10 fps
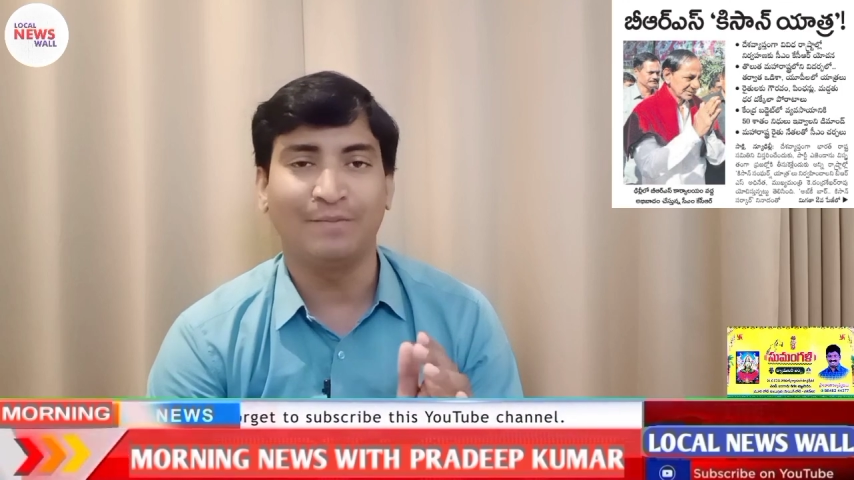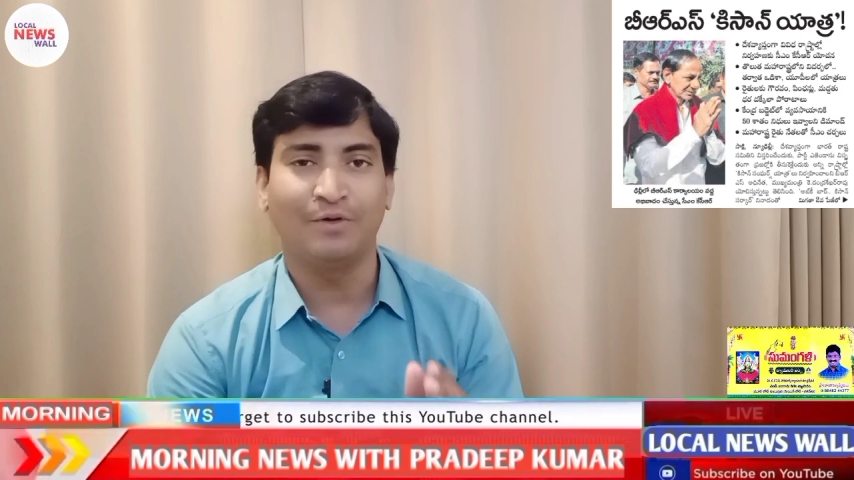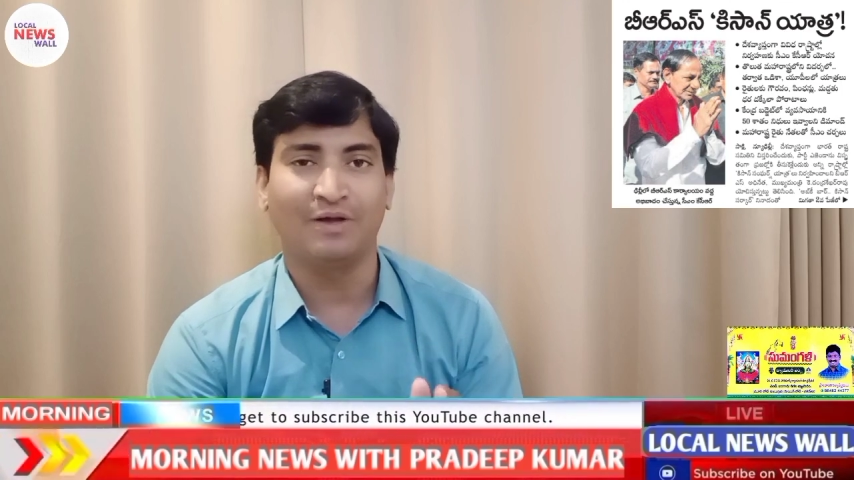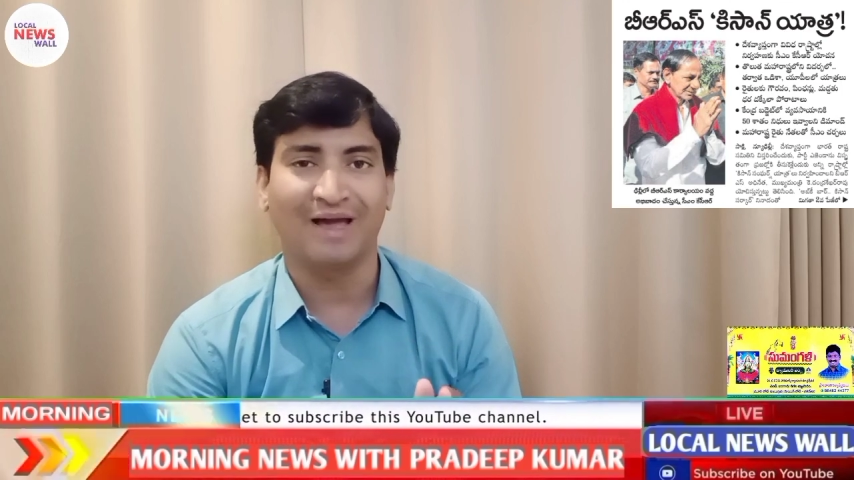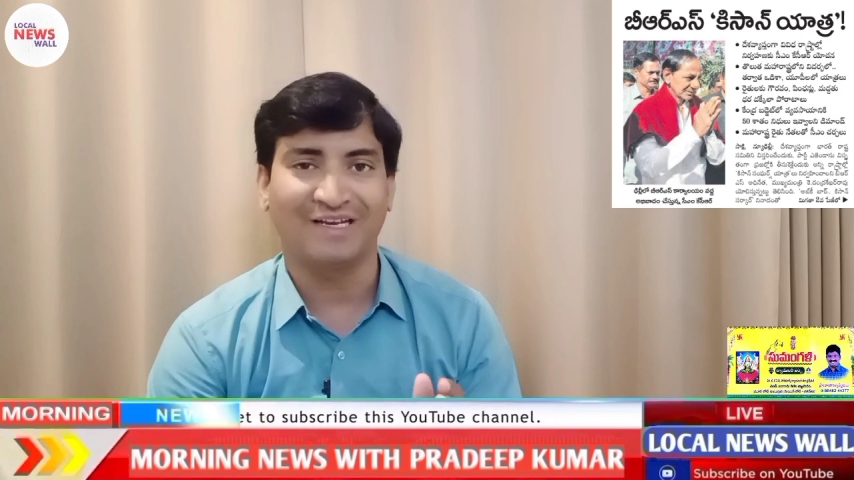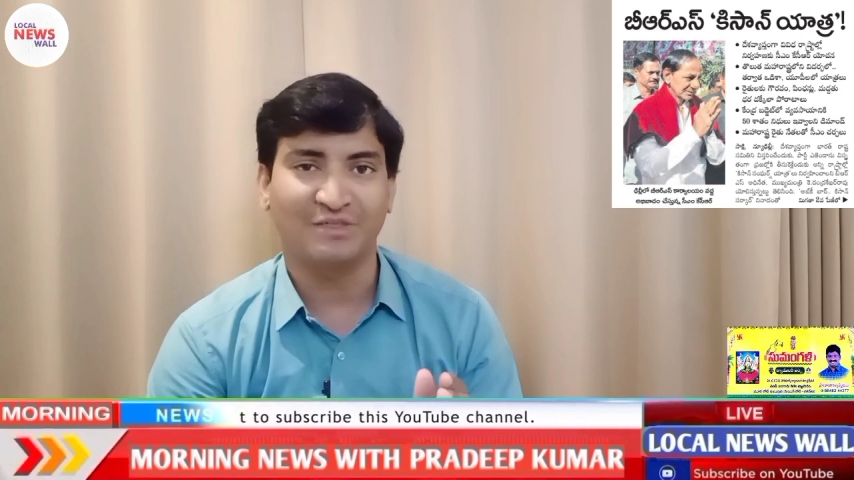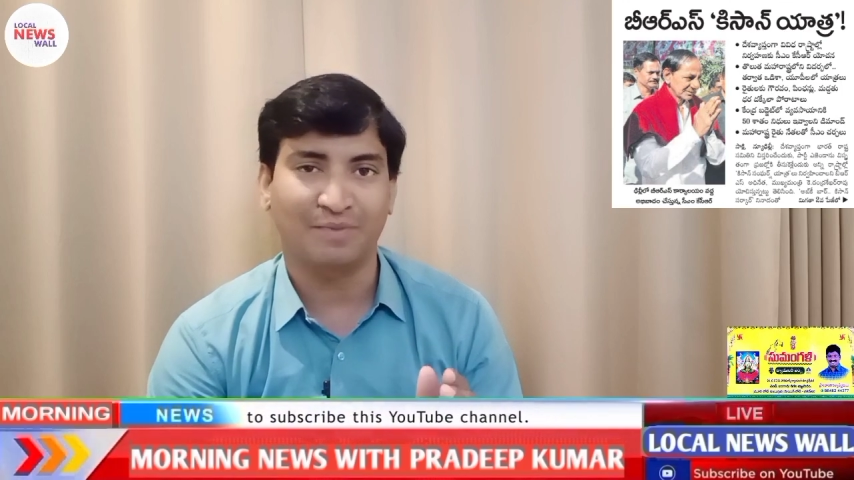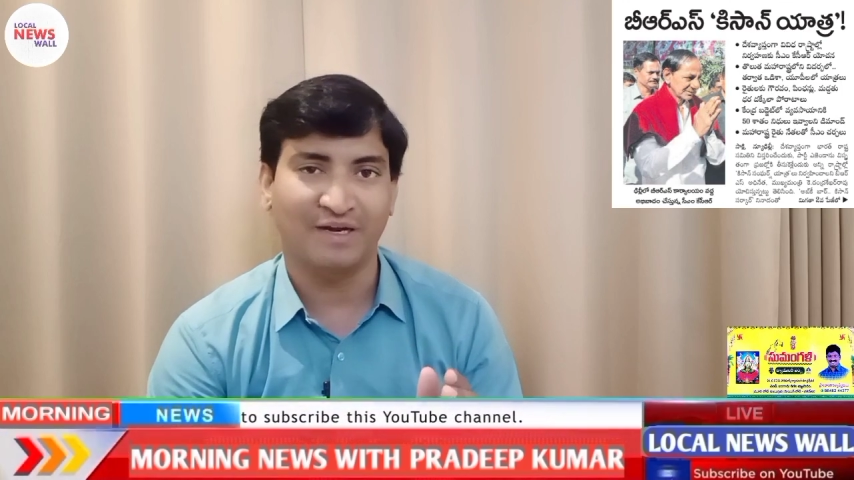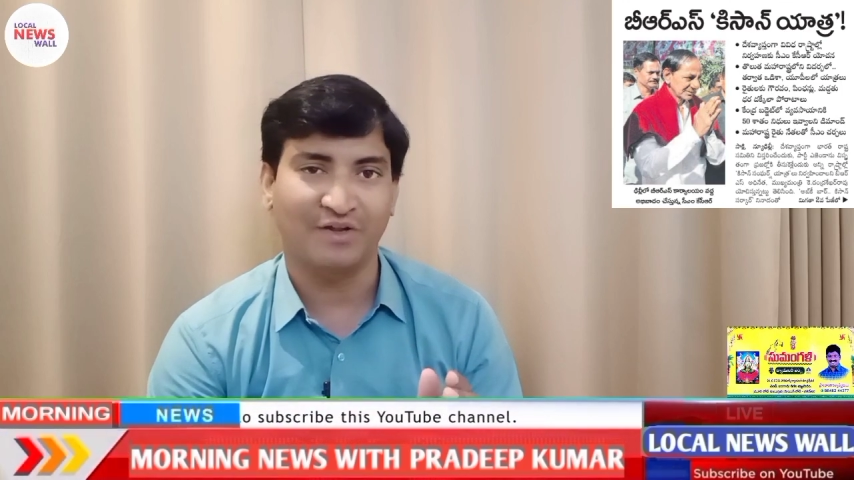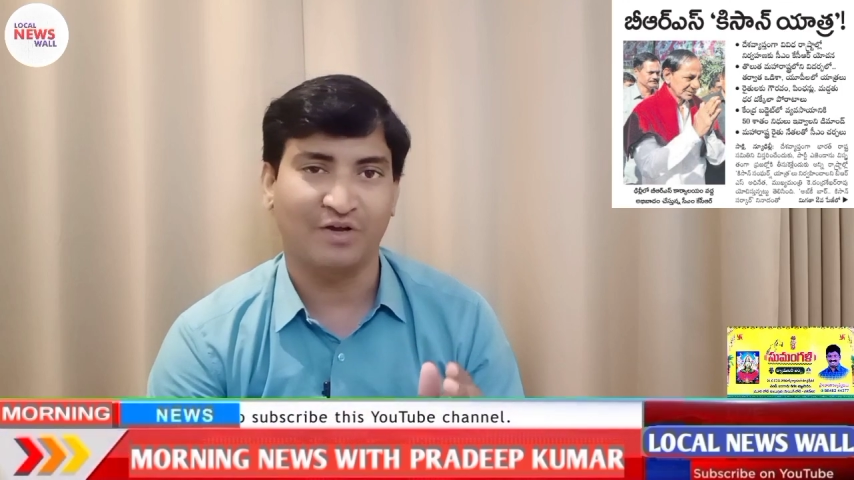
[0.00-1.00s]
ఇప్పుడు కాంగ్రెస్
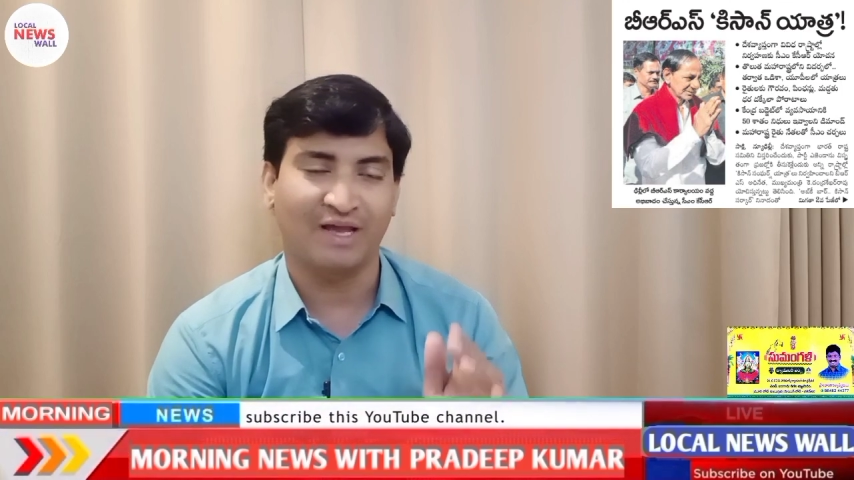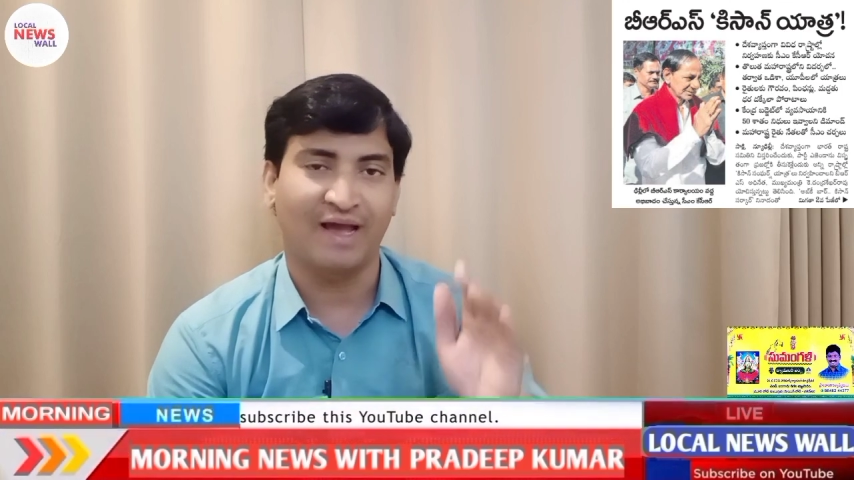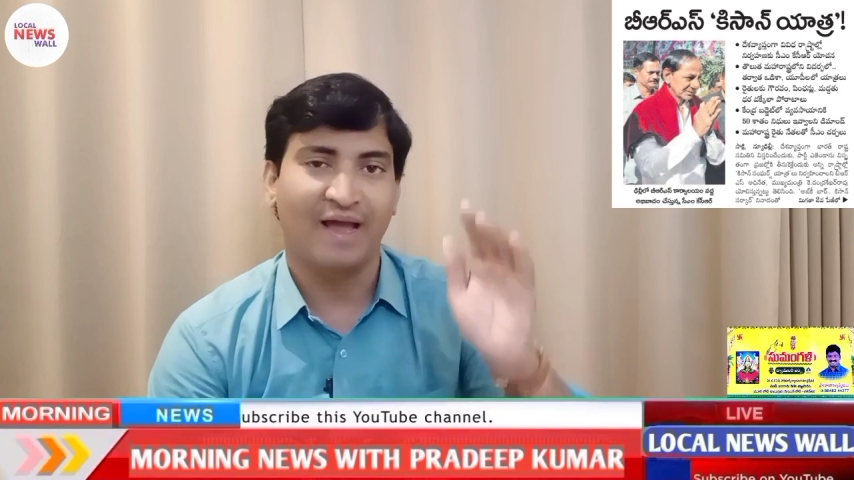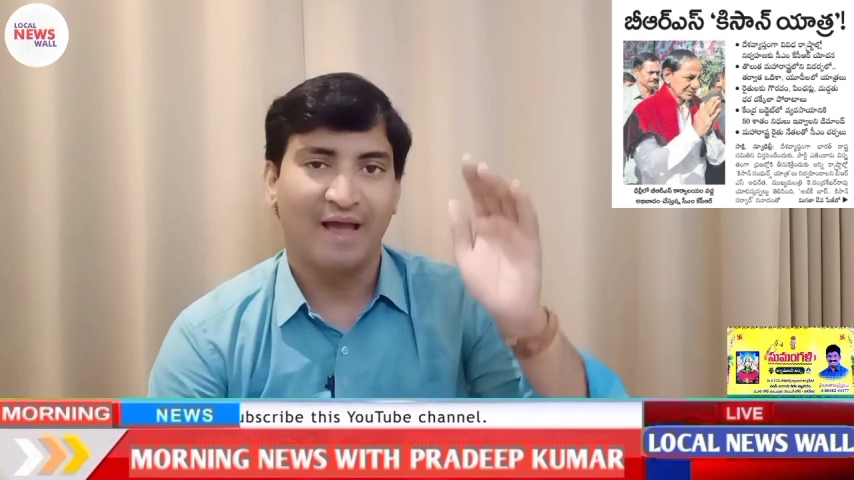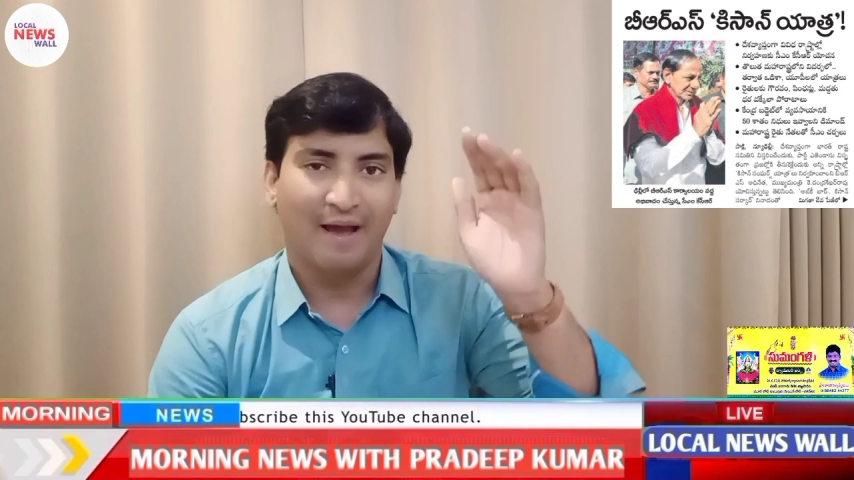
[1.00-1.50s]
పార్టీ యొక్క